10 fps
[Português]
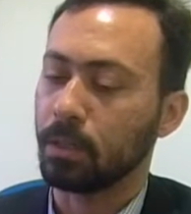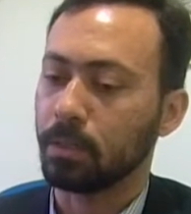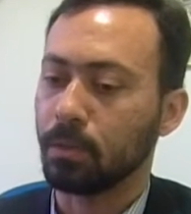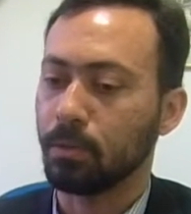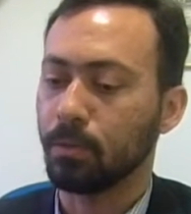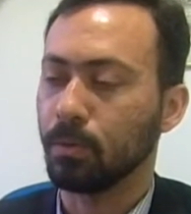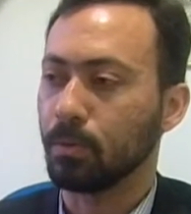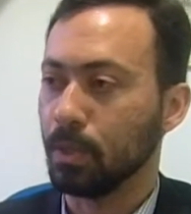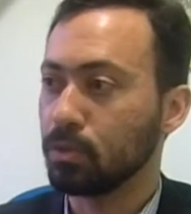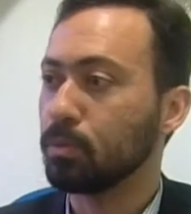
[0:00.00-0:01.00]
Então,
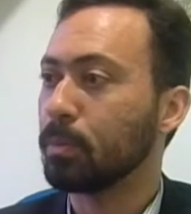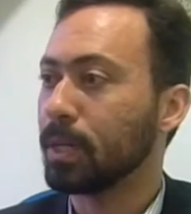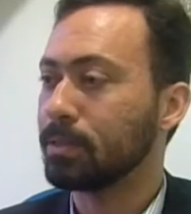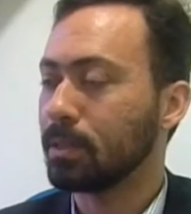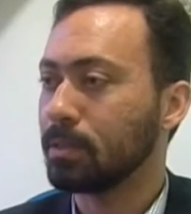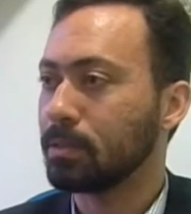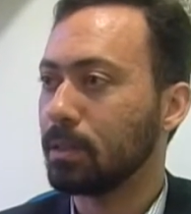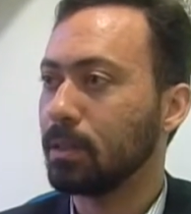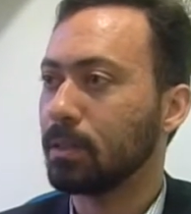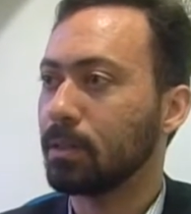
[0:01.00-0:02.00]
isso para
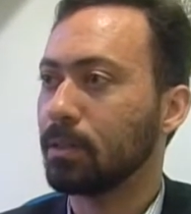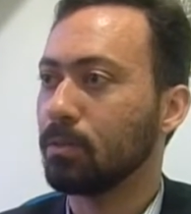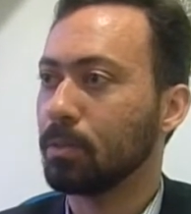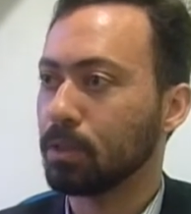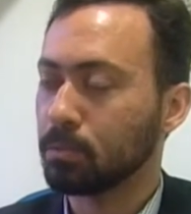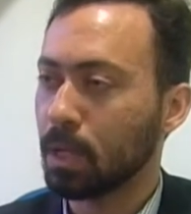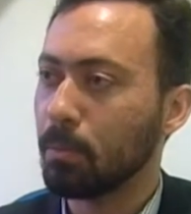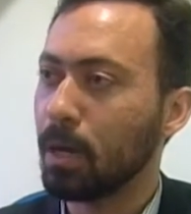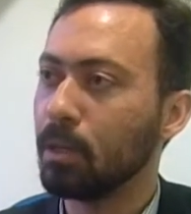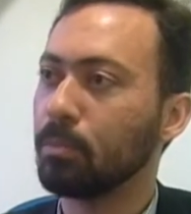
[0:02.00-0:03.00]
exercer o mesmo
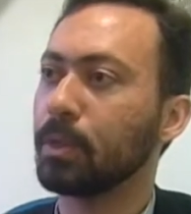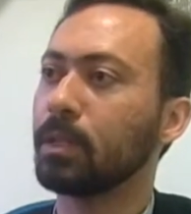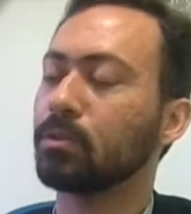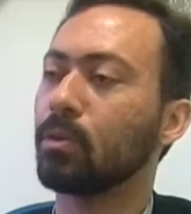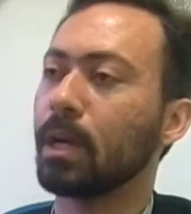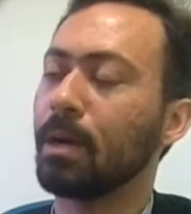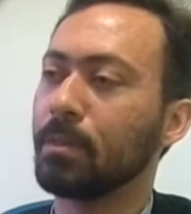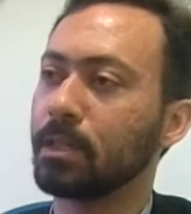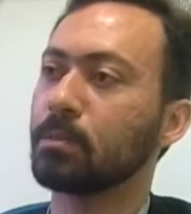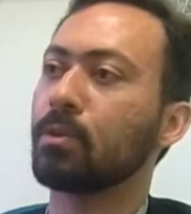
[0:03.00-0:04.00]
trabalho para tocar a
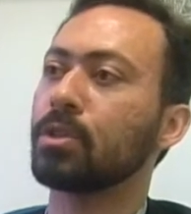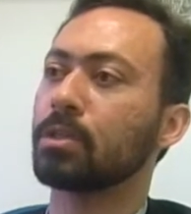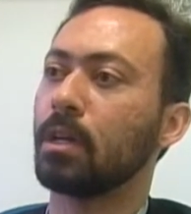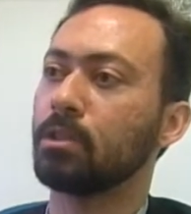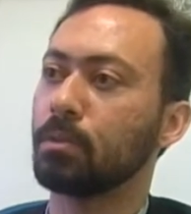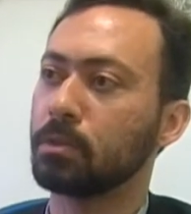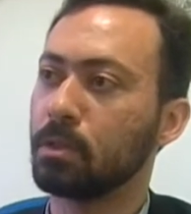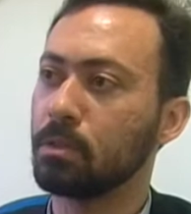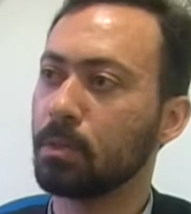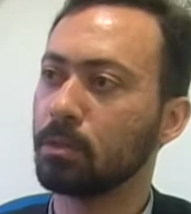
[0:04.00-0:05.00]
mesma quantidade de
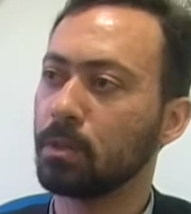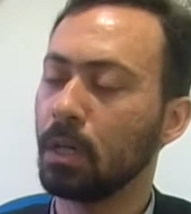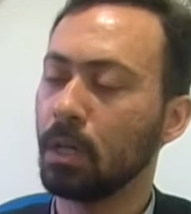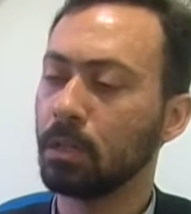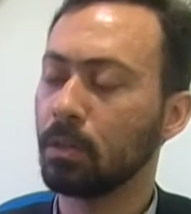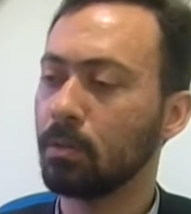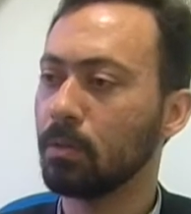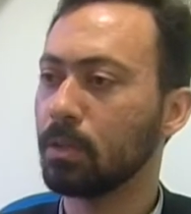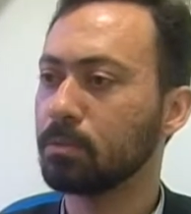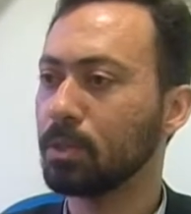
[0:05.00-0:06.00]
procedimentos.
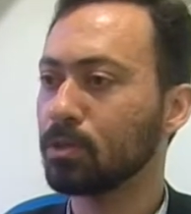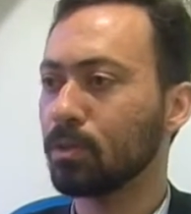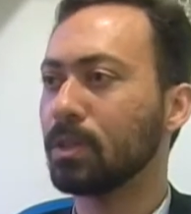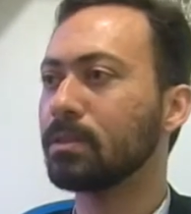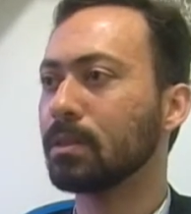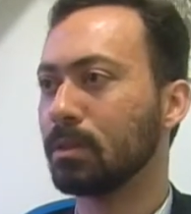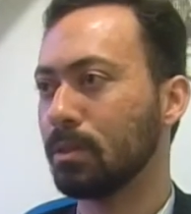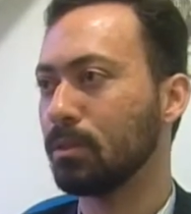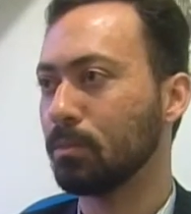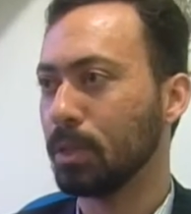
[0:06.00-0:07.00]
Então, as prisões
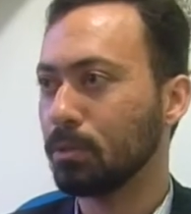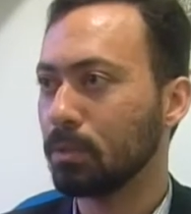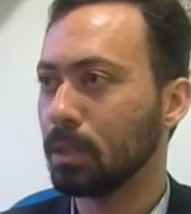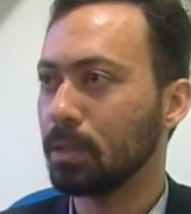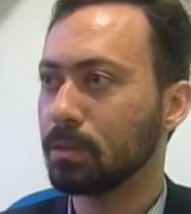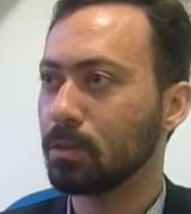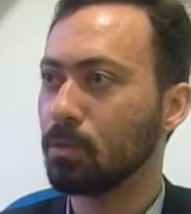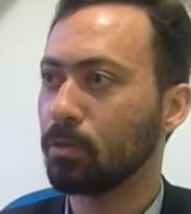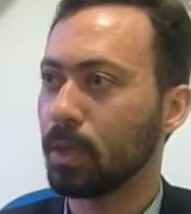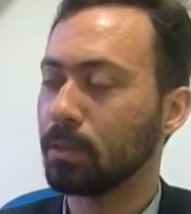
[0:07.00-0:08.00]
aqui, eu brinco que
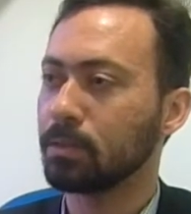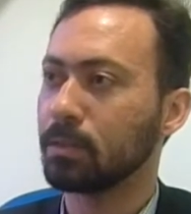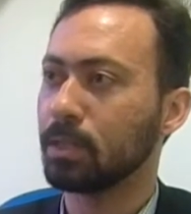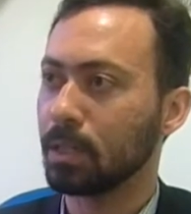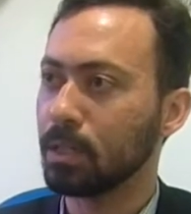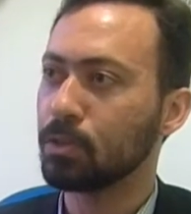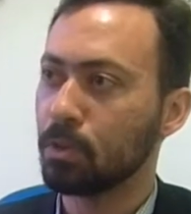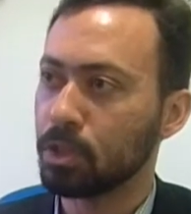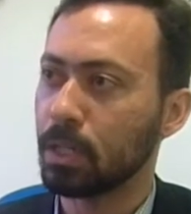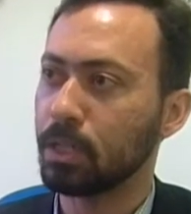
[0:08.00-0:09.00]
são feitas em grande
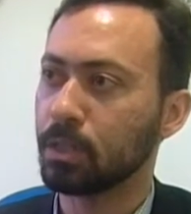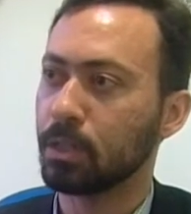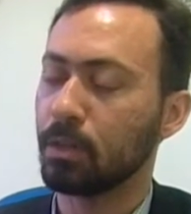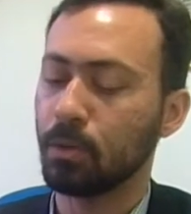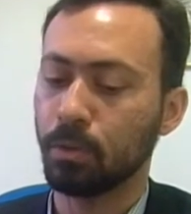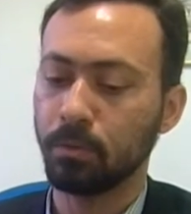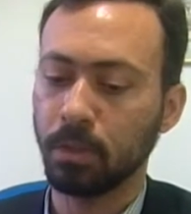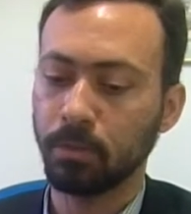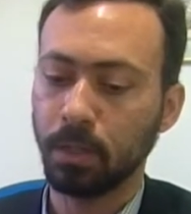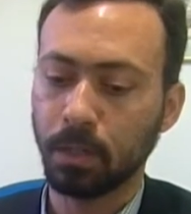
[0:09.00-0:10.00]
quantidade aqui na rua
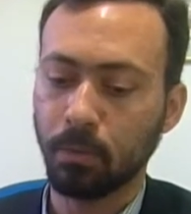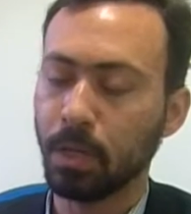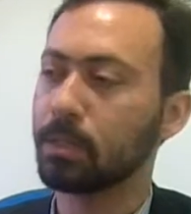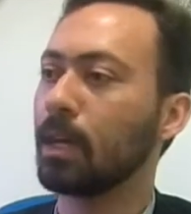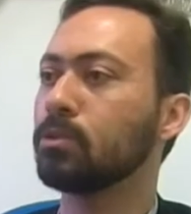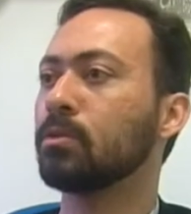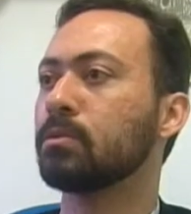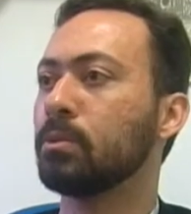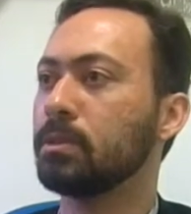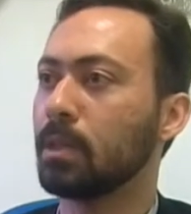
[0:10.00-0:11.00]
devido à qualidade dos
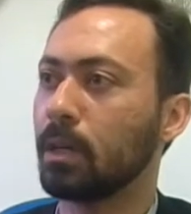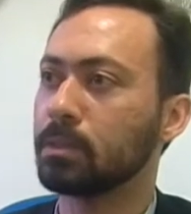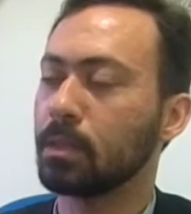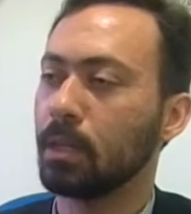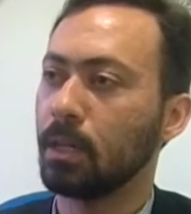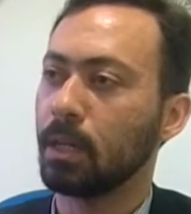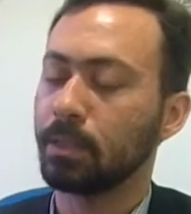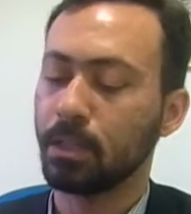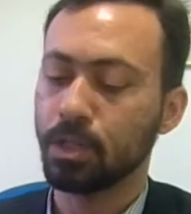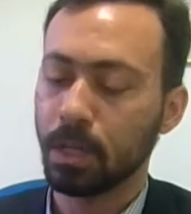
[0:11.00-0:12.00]
nossos policiais,
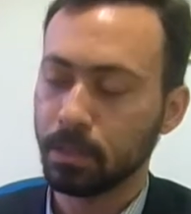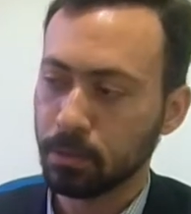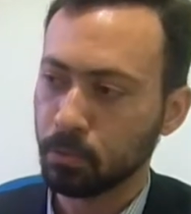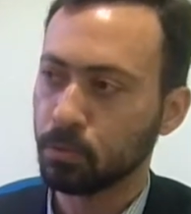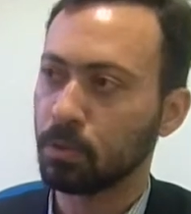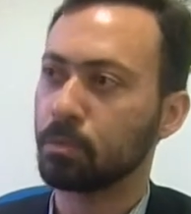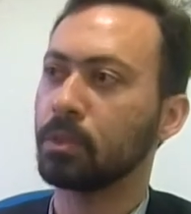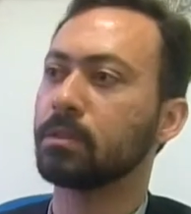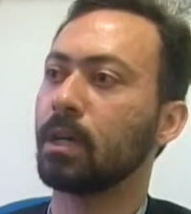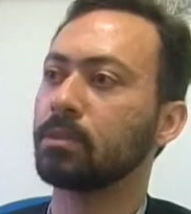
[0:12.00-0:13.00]
a dedicação dos nossos
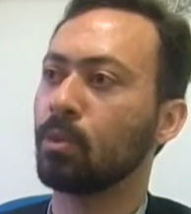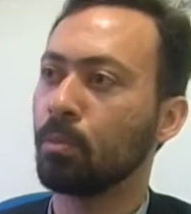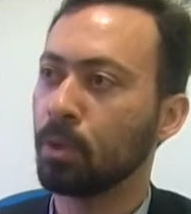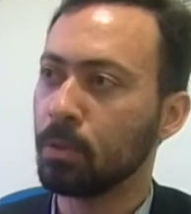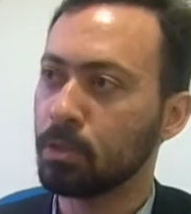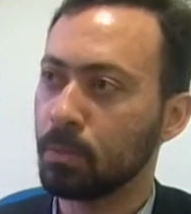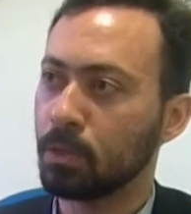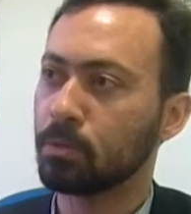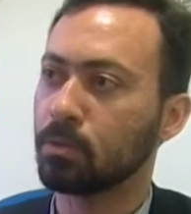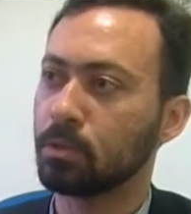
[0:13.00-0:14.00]
policiais, o
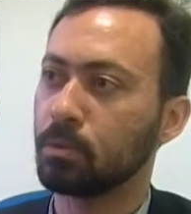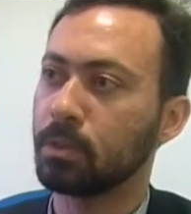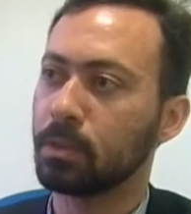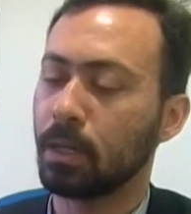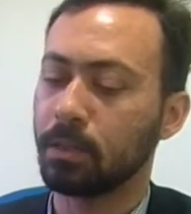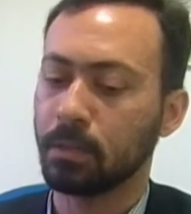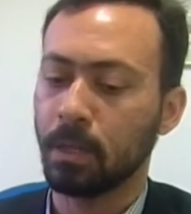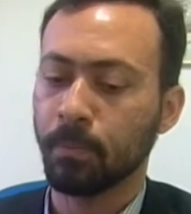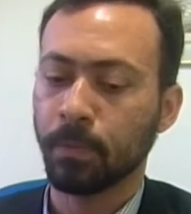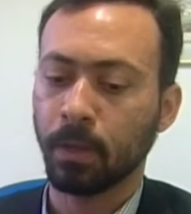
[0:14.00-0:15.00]
comprometimento dos nossos policiais.
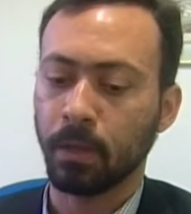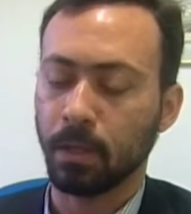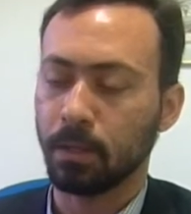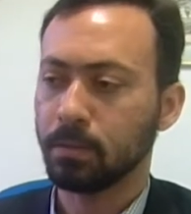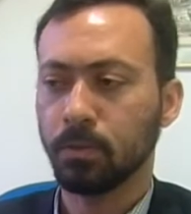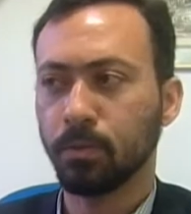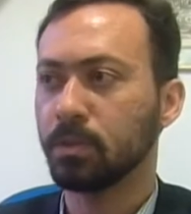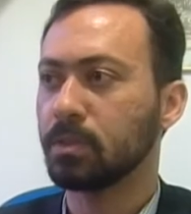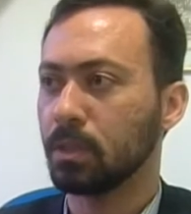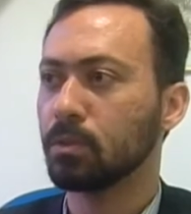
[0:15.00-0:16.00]
É, se não
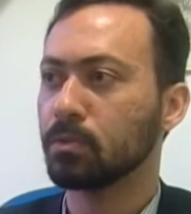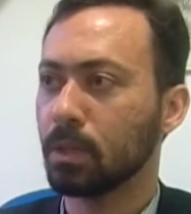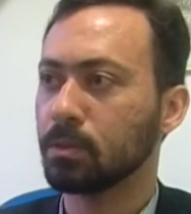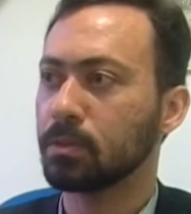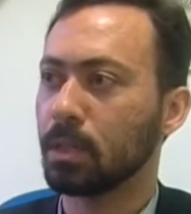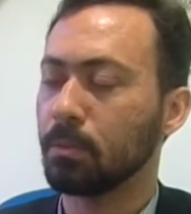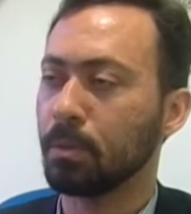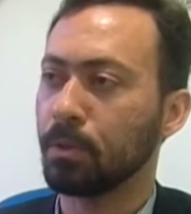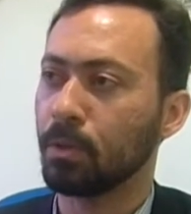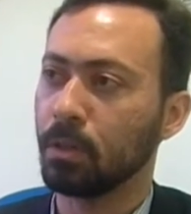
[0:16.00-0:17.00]
fosse isso, a situação estaria
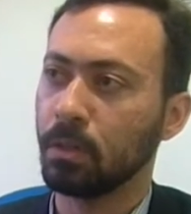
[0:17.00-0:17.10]
bem pior.